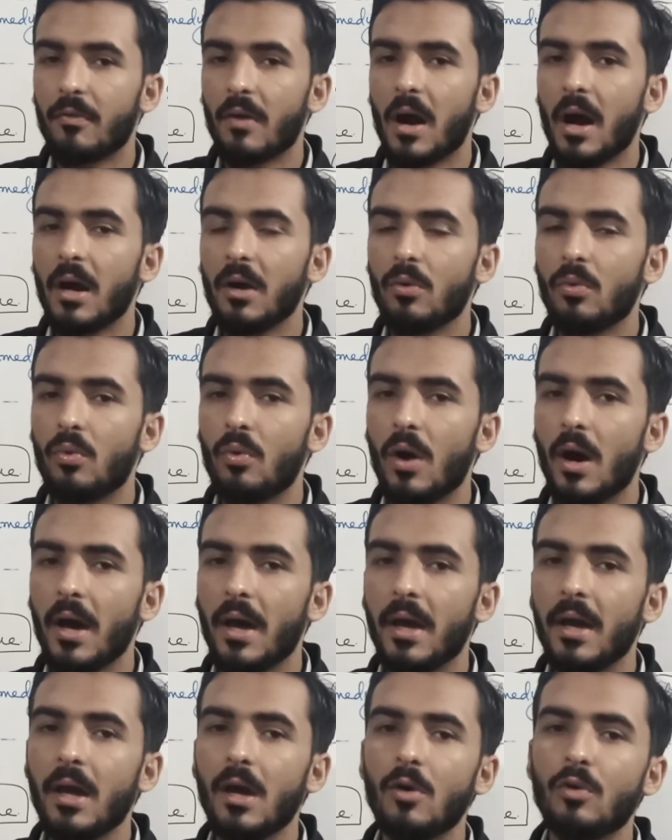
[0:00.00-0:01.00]
फ्रॉड हुआ
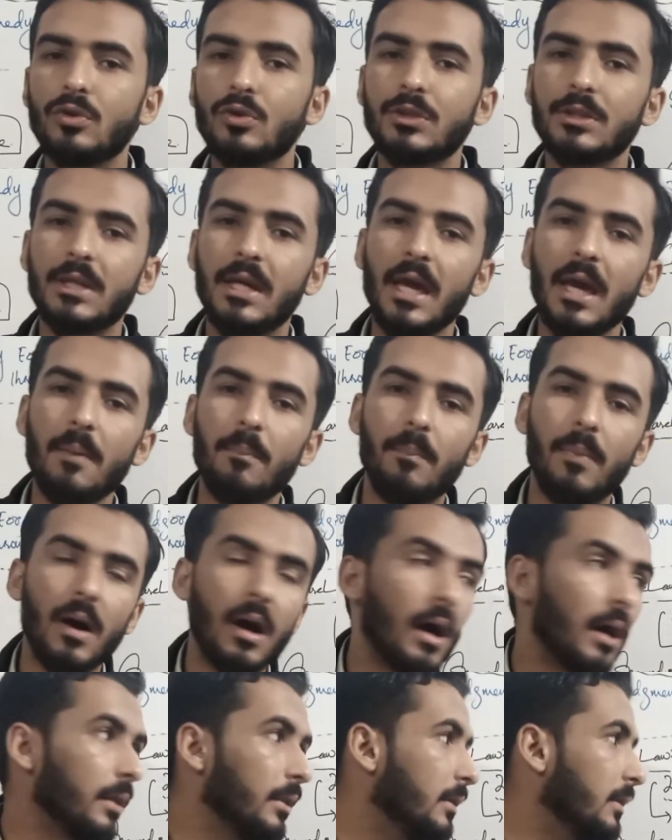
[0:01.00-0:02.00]
है उसके
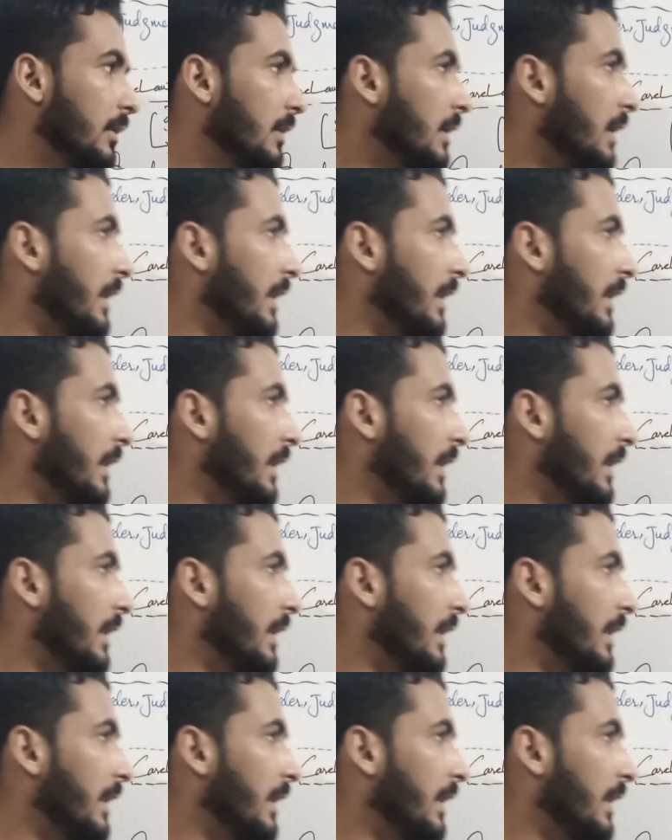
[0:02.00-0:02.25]
बाद